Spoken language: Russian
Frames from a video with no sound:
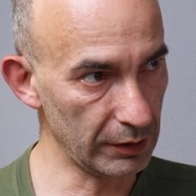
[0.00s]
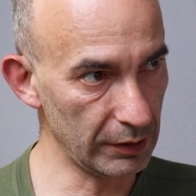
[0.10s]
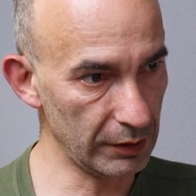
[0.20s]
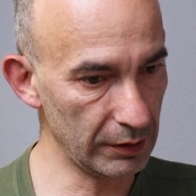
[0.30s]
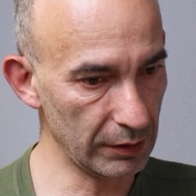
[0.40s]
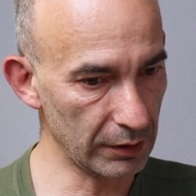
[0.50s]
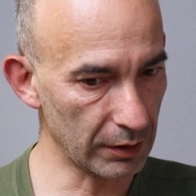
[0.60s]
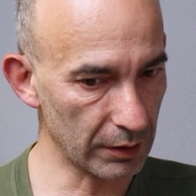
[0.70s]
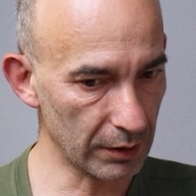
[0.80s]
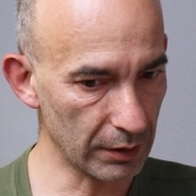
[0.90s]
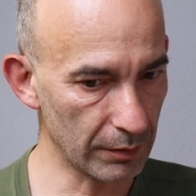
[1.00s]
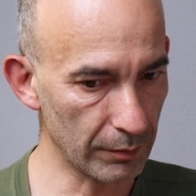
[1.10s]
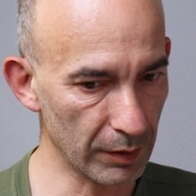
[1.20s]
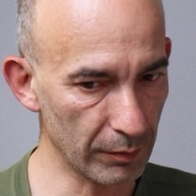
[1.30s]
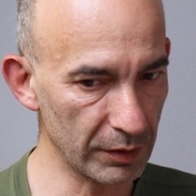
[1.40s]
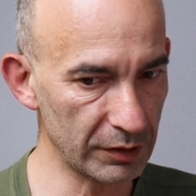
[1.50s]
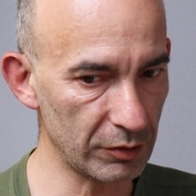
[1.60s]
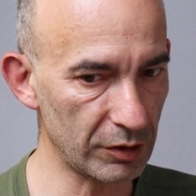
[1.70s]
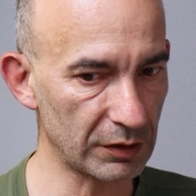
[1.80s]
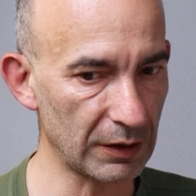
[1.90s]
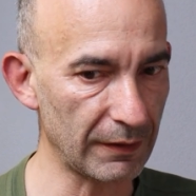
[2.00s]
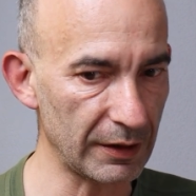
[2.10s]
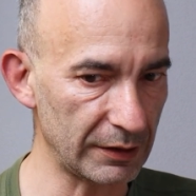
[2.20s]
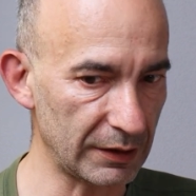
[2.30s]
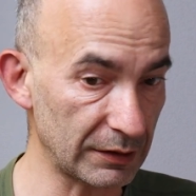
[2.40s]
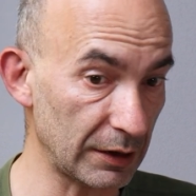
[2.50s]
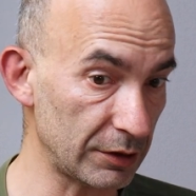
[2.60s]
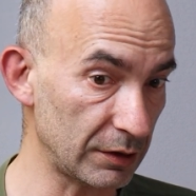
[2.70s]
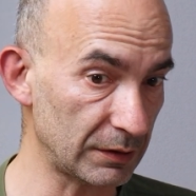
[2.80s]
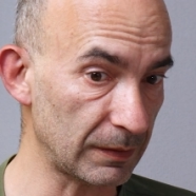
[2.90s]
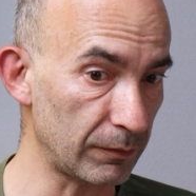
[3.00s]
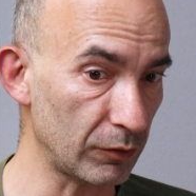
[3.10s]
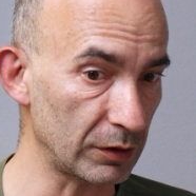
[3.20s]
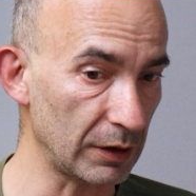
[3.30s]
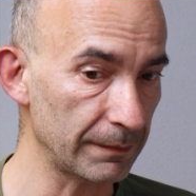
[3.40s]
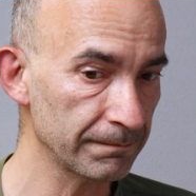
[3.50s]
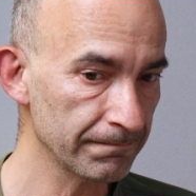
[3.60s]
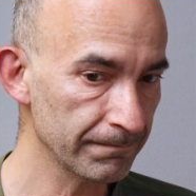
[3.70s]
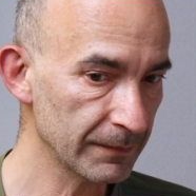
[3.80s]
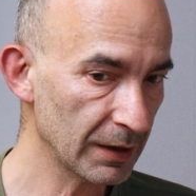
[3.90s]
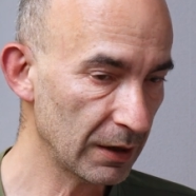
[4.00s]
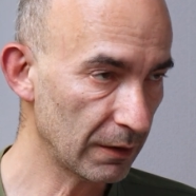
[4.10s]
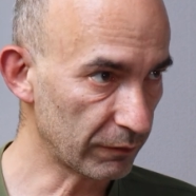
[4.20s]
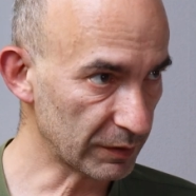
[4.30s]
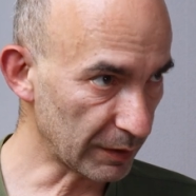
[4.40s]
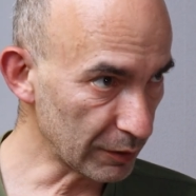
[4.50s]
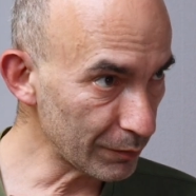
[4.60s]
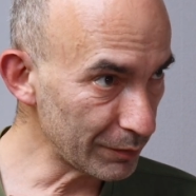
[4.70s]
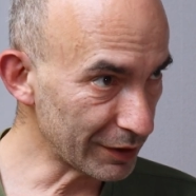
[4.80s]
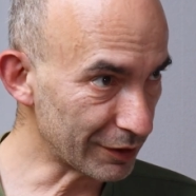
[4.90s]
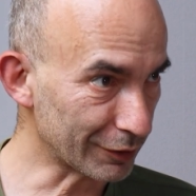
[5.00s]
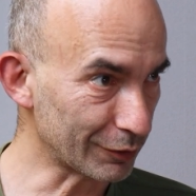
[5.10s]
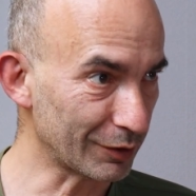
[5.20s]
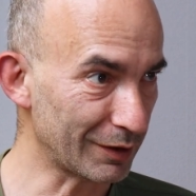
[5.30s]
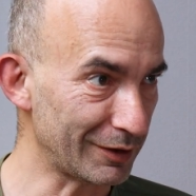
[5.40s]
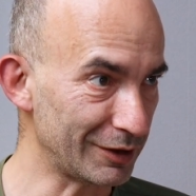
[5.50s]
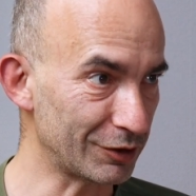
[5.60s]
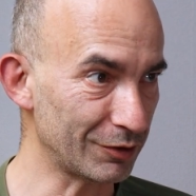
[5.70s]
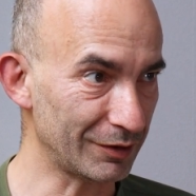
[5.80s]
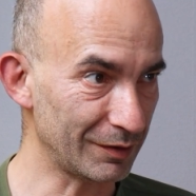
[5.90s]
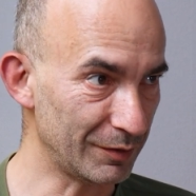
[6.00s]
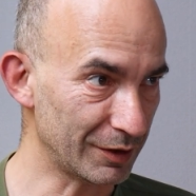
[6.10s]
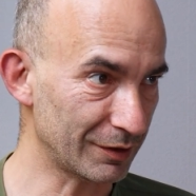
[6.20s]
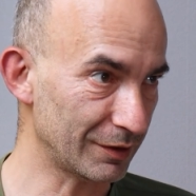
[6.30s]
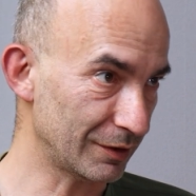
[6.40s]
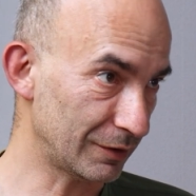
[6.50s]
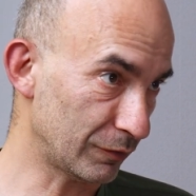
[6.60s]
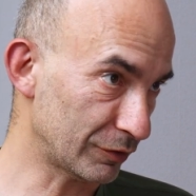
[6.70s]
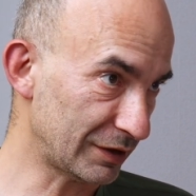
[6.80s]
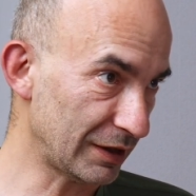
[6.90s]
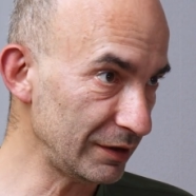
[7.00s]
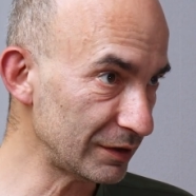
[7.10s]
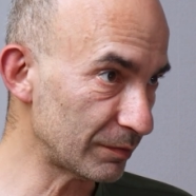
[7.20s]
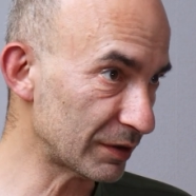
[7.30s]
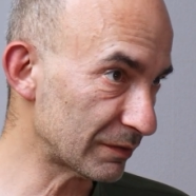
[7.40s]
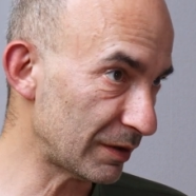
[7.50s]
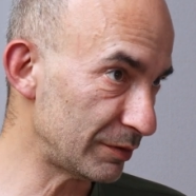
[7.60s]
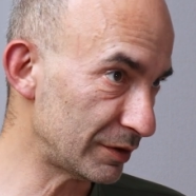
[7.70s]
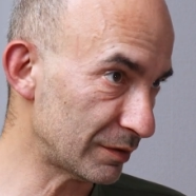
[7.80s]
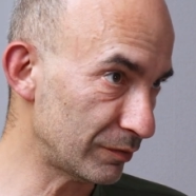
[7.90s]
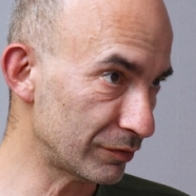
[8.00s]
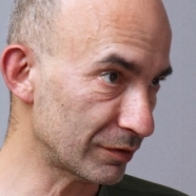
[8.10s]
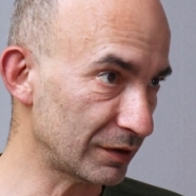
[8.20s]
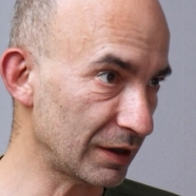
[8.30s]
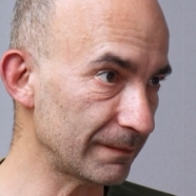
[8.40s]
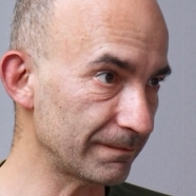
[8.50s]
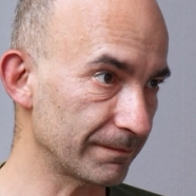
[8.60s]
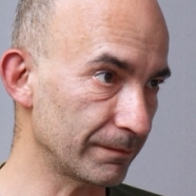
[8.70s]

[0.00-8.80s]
И мы существовали достаточно свободно в своем мире кто-то говорит, что это мир э, двух столиц, Москва и Петербург, да,